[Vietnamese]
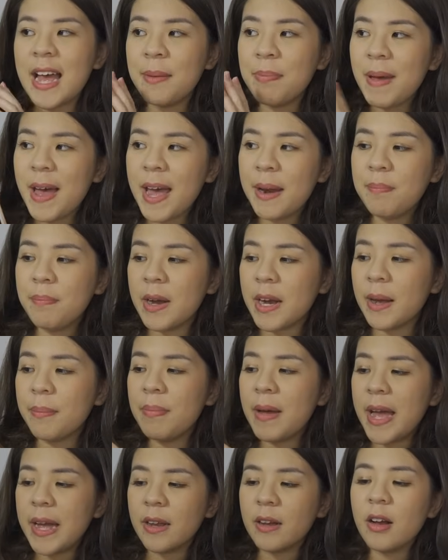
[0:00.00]
iPad mà các
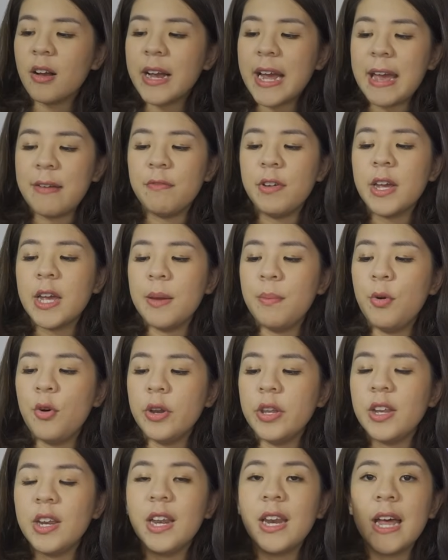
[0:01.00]
bạn có kèm với cây
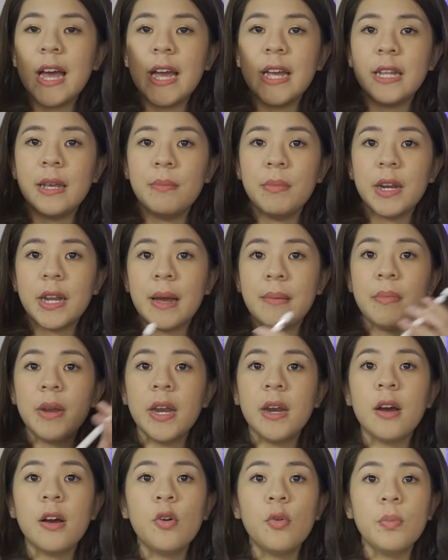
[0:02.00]
bút như thế này thì mình cảm
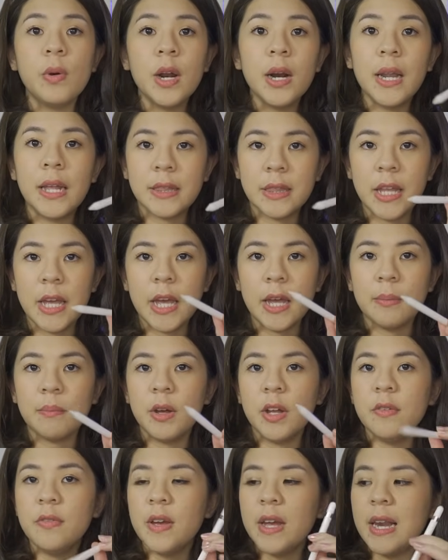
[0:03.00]
thấy nó cũng rất là tiện
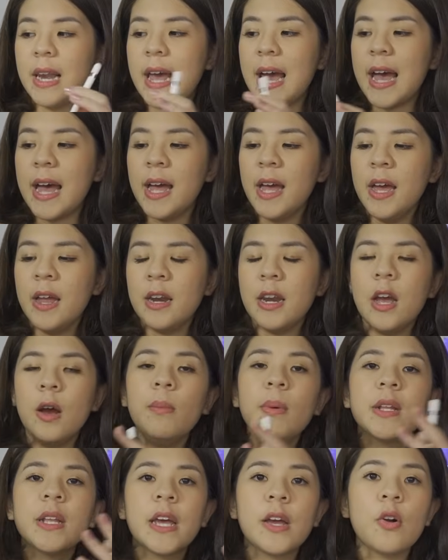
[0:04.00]
bởi vì là
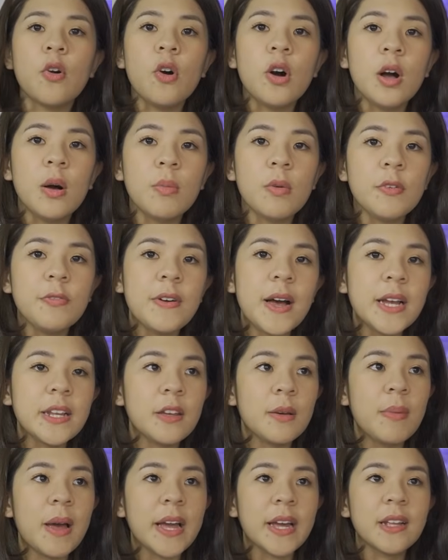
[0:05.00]
nếu mà thầy cô không có phát
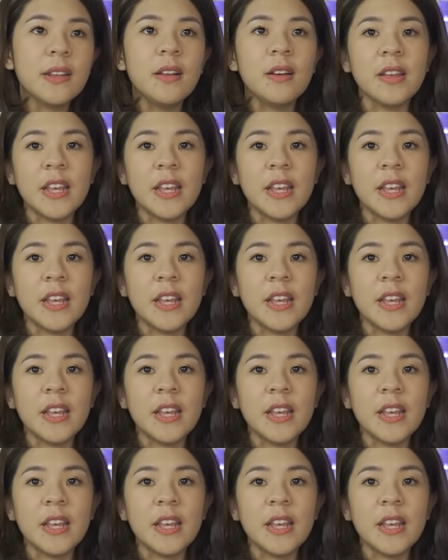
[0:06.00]
cho bạn cái tờ